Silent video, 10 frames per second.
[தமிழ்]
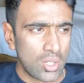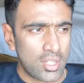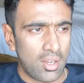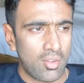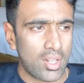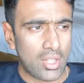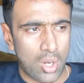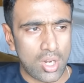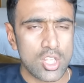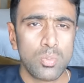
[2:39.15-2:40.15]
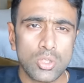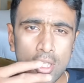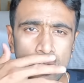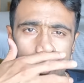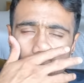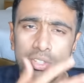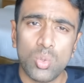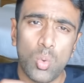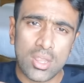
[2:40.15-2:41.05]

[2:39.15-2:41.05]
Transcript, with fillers: சொல்லுது அவர் அந்த லாரன்ஸ் பூத்துங்கிறவர் இது வந்து